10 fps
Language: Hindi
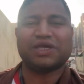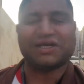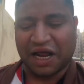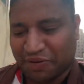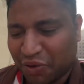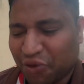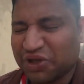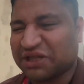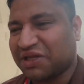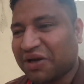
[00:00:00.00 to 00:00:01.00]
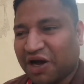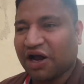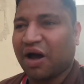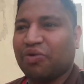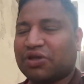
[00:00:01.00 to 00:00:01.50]
के ड्राइवर लोग इतने
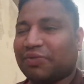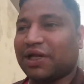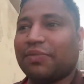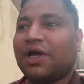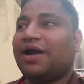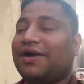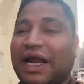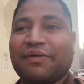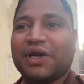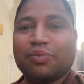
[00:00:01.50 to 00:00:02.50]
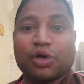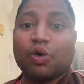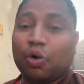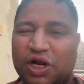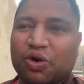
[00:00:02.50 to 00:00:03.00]
ख़राब होते मतलब ड्राइवर नहीं बोल रहा
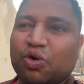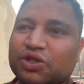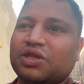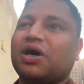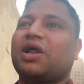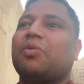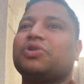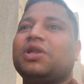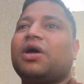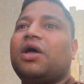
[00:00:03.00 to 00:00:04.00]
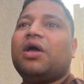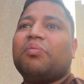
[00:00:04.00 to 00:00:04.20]
ओनर लोग इतने ख़राब होते ना